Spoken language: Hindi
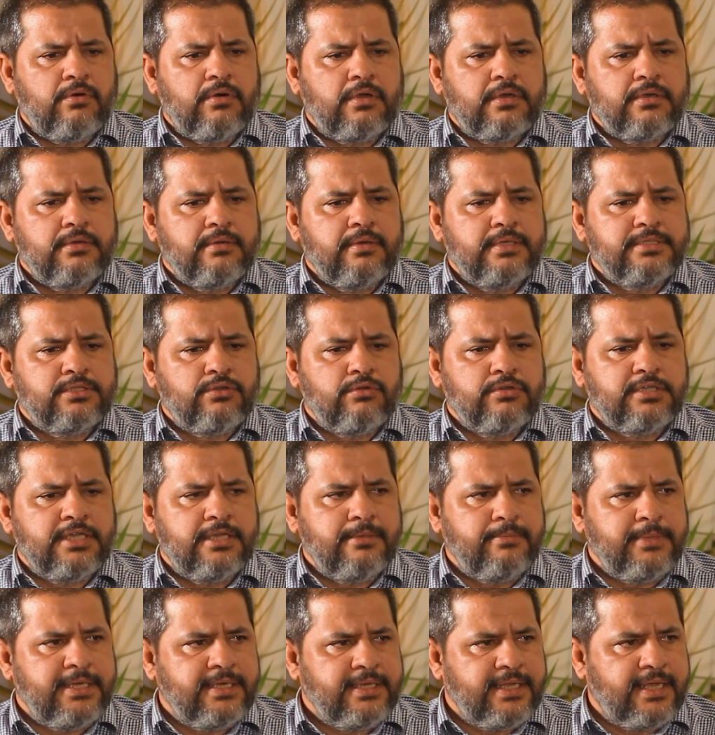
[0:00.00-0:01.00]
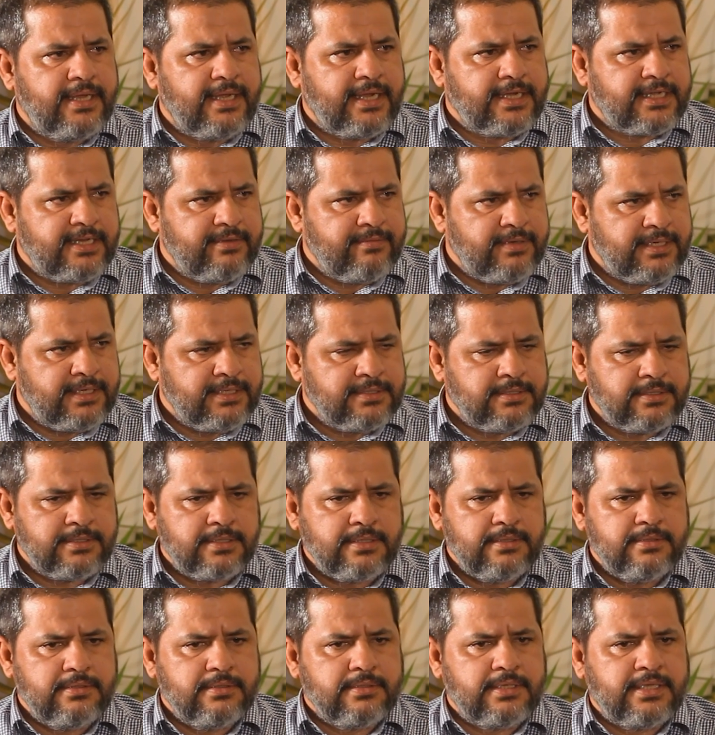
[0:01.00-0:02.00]
और सोशल मीडिया एक्टिविटीज़
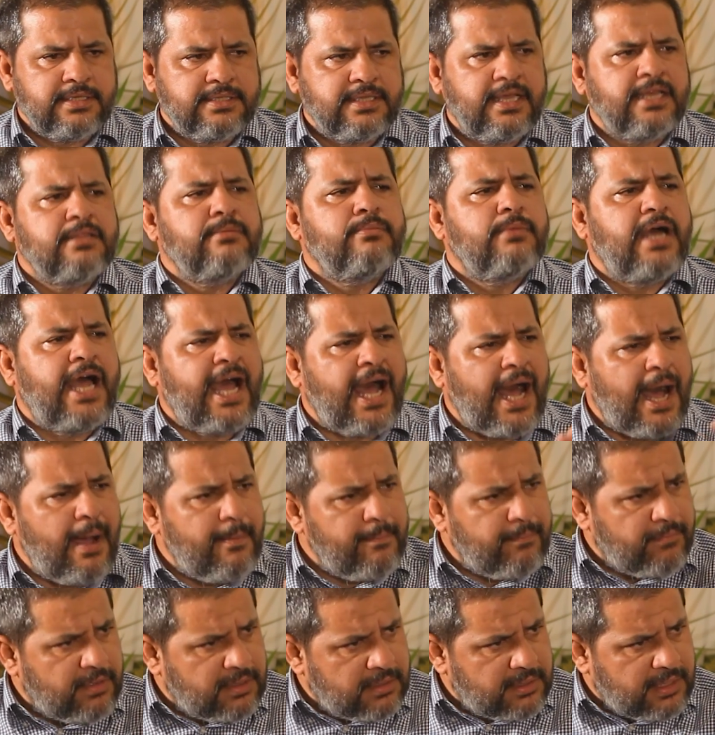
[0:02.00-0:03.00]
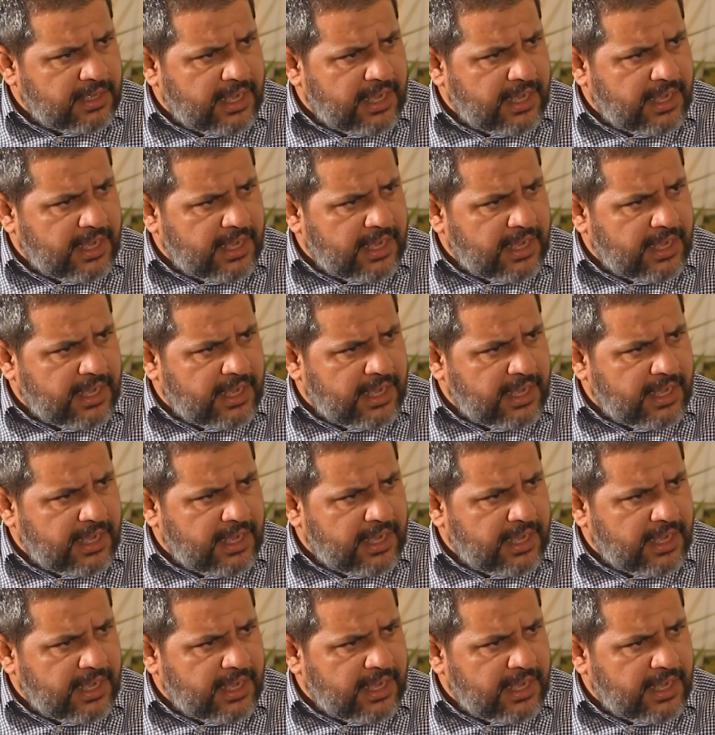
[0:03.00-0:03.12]
के साथ हाँ। आम